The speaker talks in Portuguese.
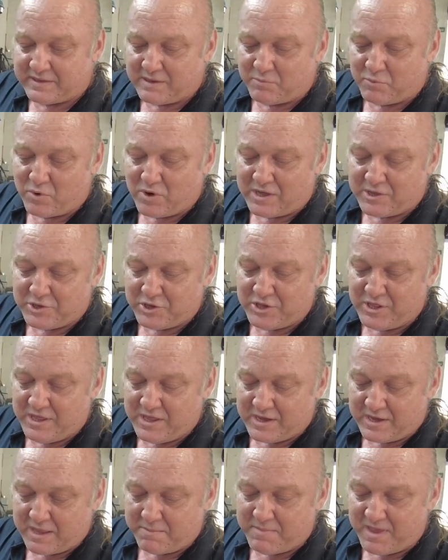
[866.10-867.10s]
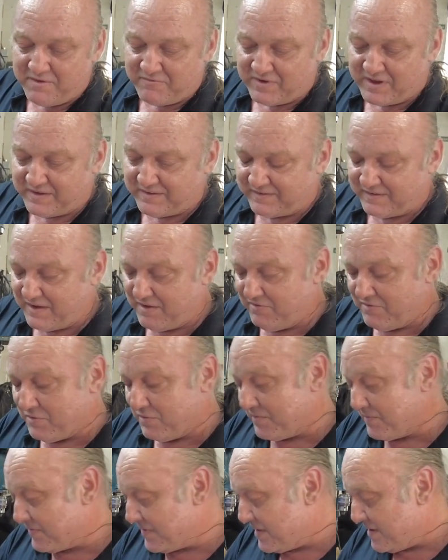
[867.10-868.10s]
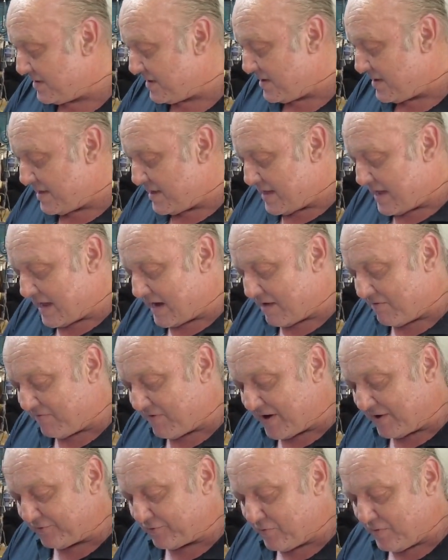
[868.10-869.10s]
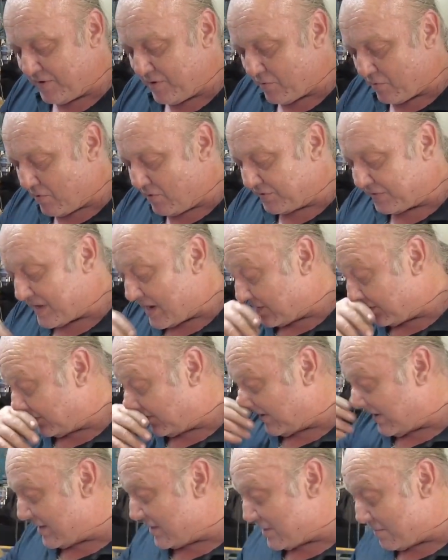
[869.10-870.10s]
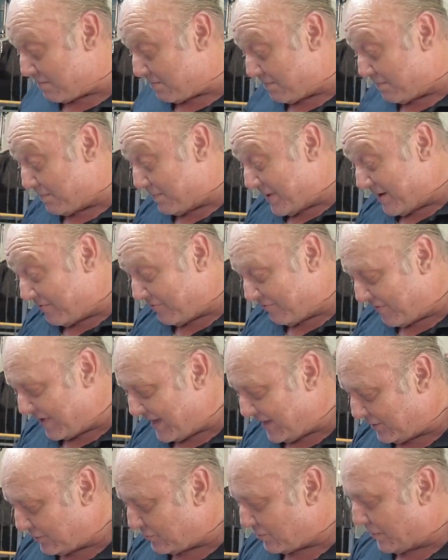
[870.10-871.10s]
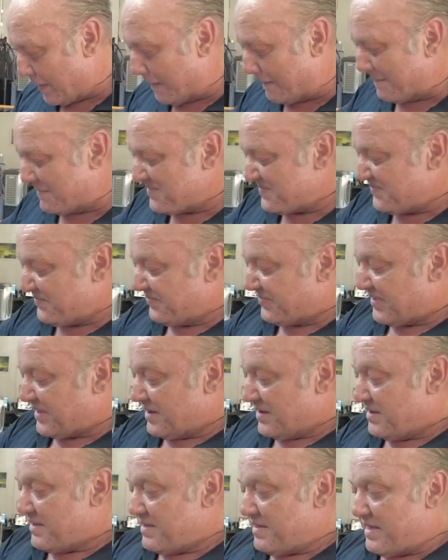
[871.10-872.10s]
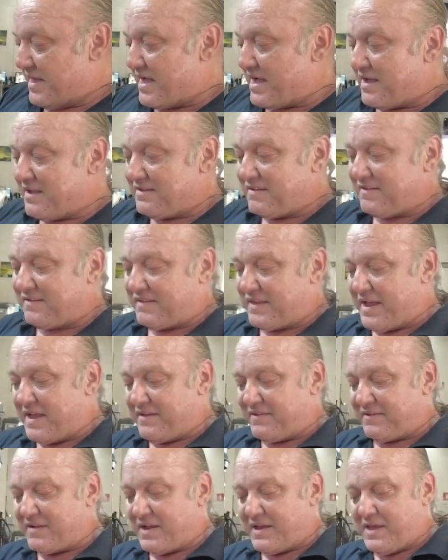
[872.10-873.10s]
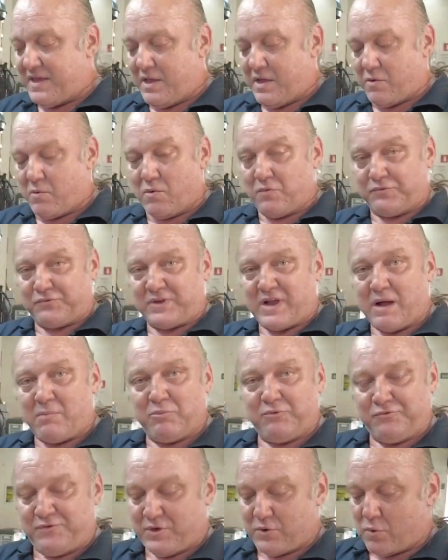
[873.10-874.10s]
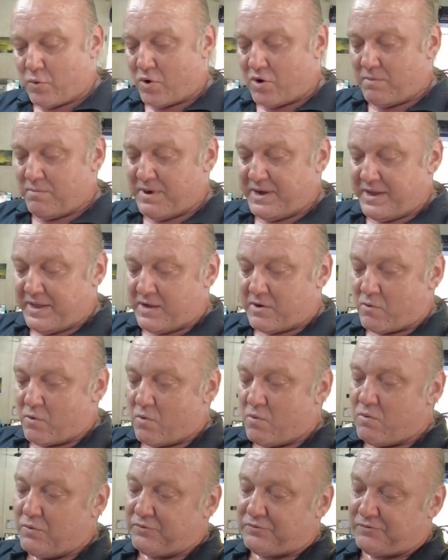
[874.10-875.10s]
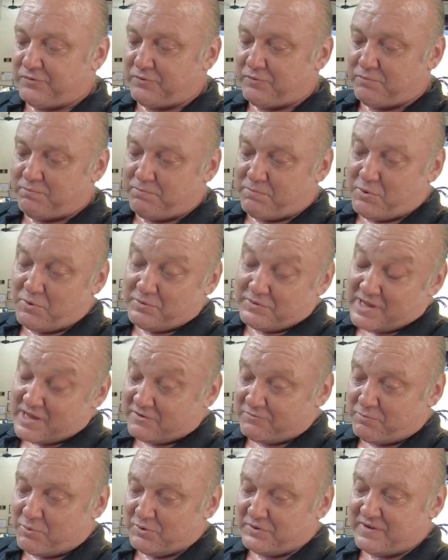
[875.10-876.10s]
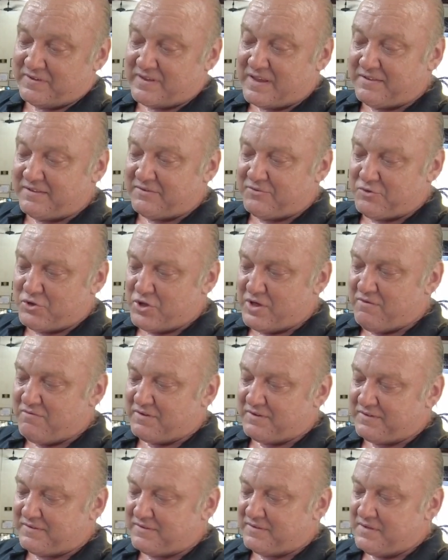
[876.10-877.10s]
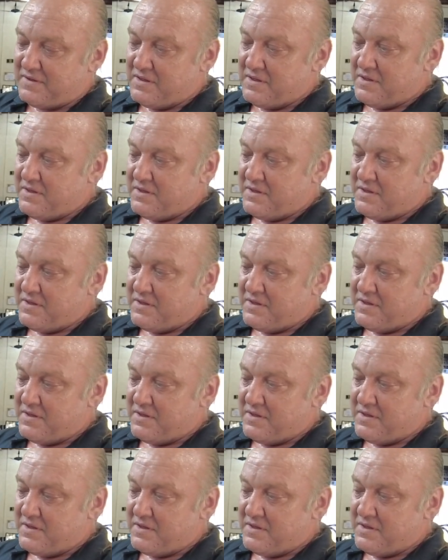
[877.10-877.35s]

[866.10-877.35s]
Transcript: da borrachinha, que é bem flexível, ela faz com que o contato seja perfeito. E a resistência aqui com os cabos de cobre e com os, as pontas resistivas,